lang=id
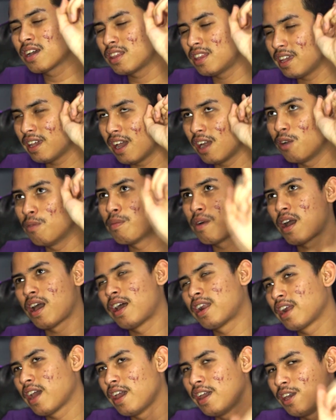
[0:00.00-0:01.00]
Ketika lu
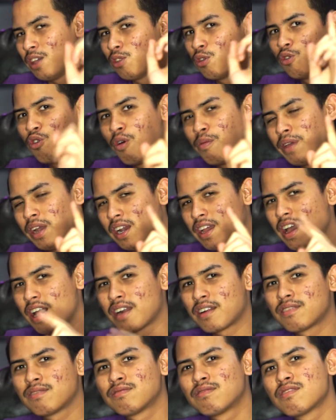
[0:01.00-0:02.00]
menghargai itu 2
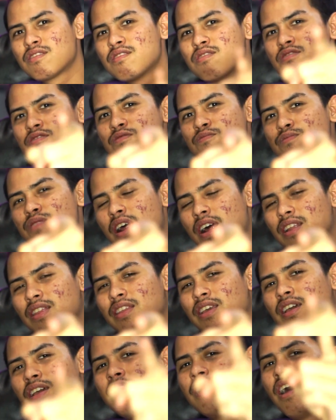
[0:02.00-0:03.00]
miliar,
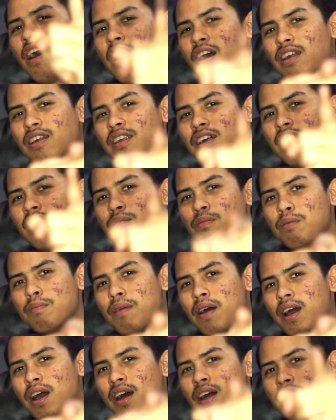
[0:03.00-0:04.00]
Berarti Anda lebih
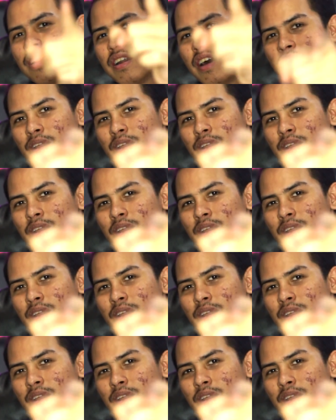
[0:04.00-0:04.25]
mahal